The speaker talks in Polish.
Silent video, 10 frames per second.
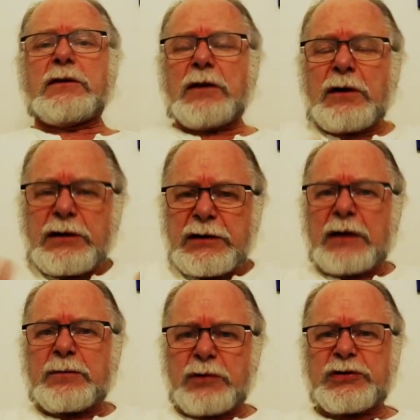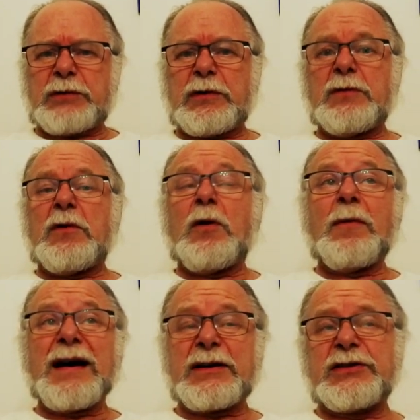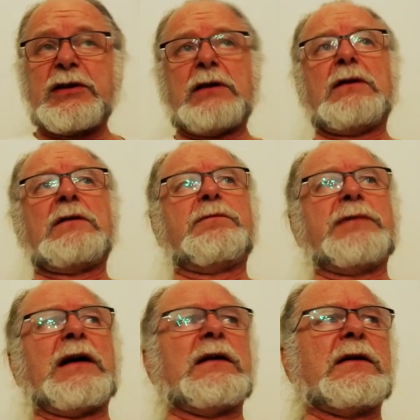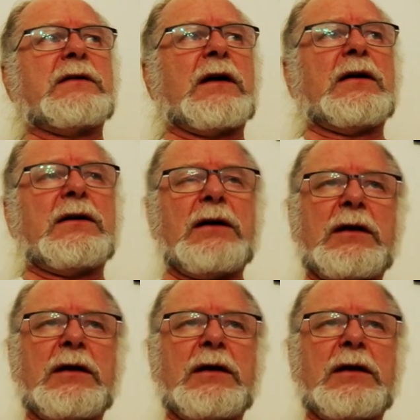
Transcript: No i tak możemy o Marsie, planeta